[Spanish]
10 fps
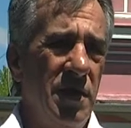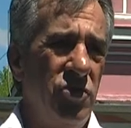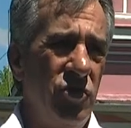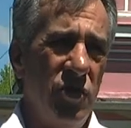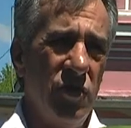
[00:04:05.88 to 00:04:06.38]

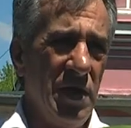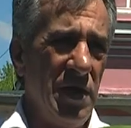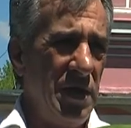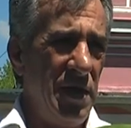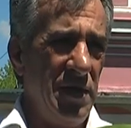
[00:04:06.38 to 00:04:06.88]
Yo creo que,
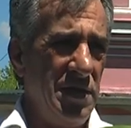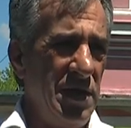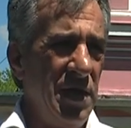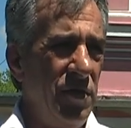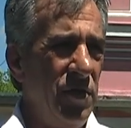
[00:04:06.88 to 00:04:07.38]

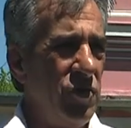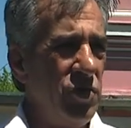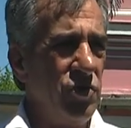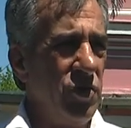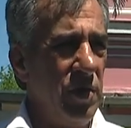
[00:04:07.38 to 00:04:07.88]
tiene que ver con
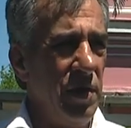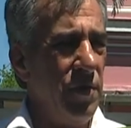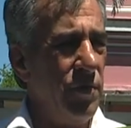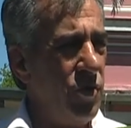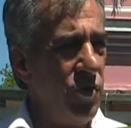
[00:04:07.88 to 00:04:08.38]
esto que
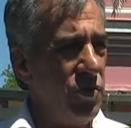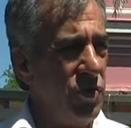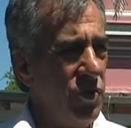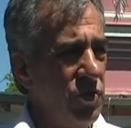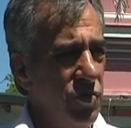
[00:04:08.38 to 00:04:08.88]
hablábamos hoy,
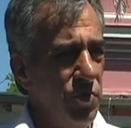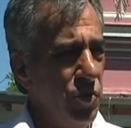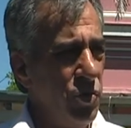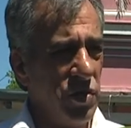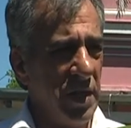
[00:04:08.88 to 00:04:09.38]
¿no? No
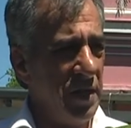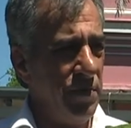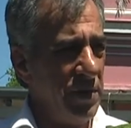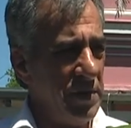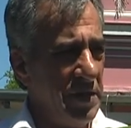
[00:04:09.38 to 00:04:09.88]
importa de qué
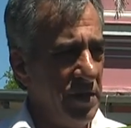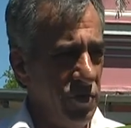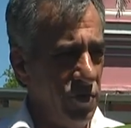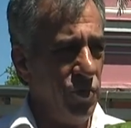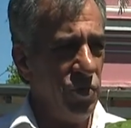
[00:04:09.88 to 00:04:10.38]
partido,
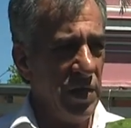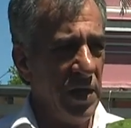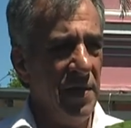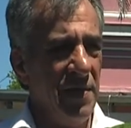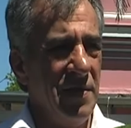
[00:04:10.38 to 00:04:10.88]
importa
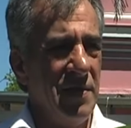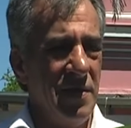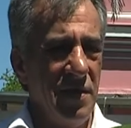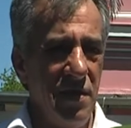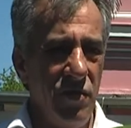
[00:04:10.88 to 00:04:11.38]

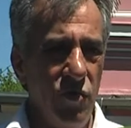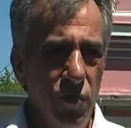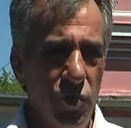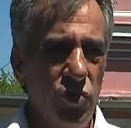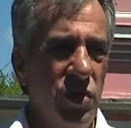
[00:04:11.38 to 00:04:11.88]
eh, un
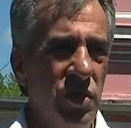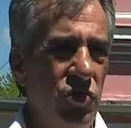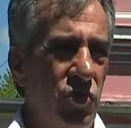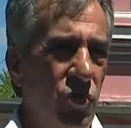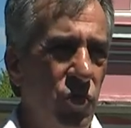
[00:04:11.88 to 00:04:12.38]
proyecto
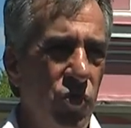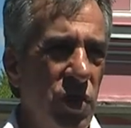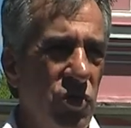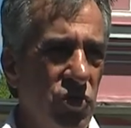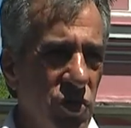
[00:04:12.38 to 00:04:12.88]
común que
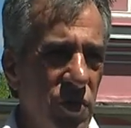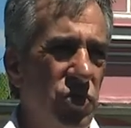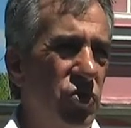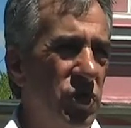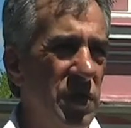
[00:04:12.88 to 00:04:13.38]
nos lleve a
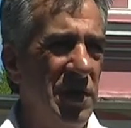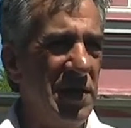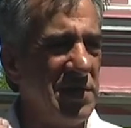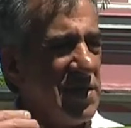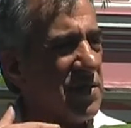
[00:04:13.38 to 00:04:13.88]
todo
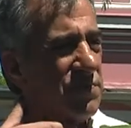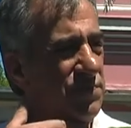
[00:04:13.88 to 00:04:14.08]
adelante.